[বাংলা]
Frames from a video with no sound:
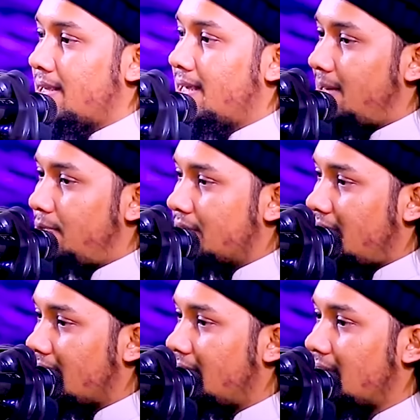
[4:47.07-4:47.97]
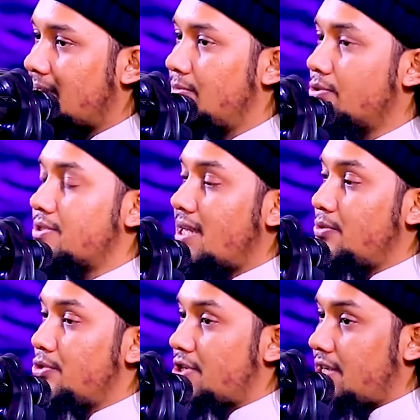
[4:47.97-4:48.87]
তেয়ামতের আগে আগে
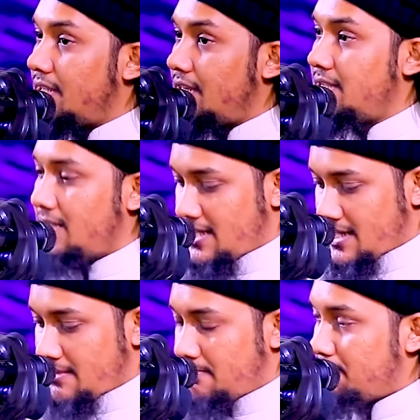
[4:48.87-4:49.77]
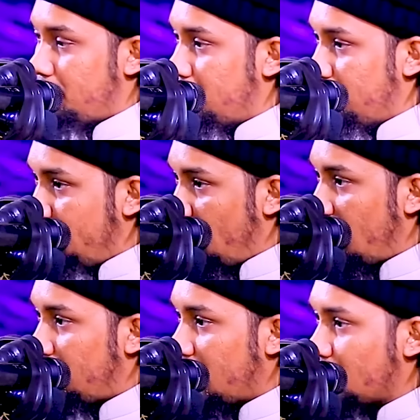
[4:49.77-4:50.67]
মুজায়রুন শরীর
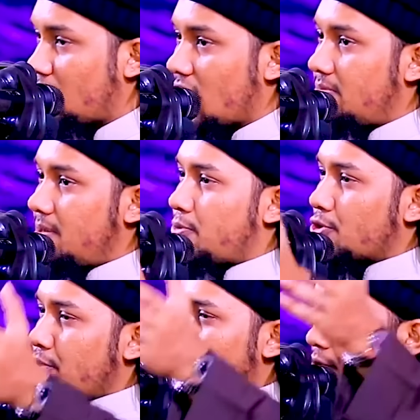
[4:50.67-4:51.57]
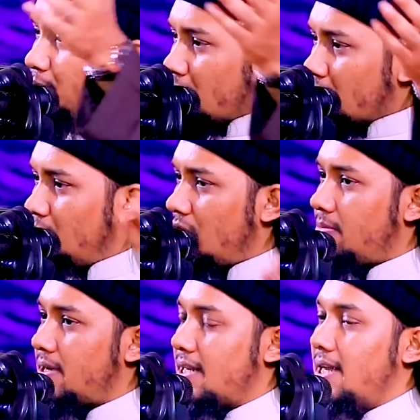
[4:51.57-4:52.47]
মহামারী ছড়াবে প্রচণ্ড বড়
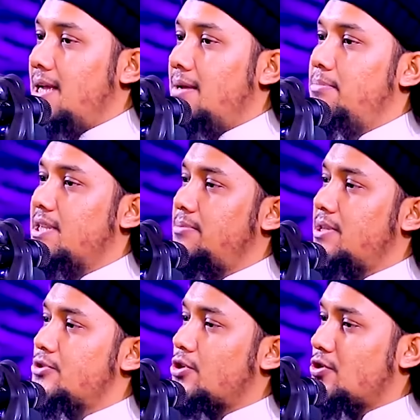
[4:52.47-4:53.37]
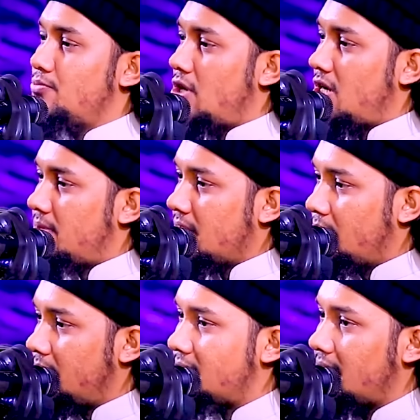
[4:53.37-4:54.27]
মহামারী পৃথিবীতে যত মহামারী
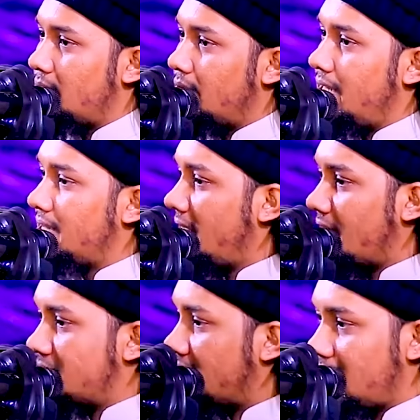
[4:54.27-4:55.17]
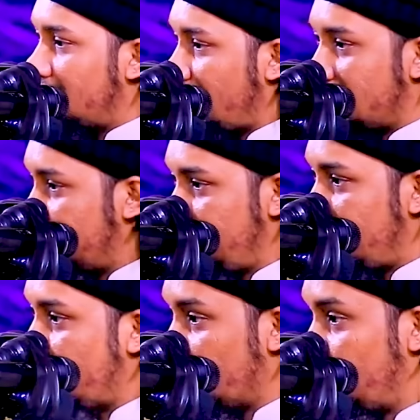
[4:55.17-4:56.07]
হয়েছে এগুলোর ইতিহাস ঘাটলে দেখা যাবে না কোন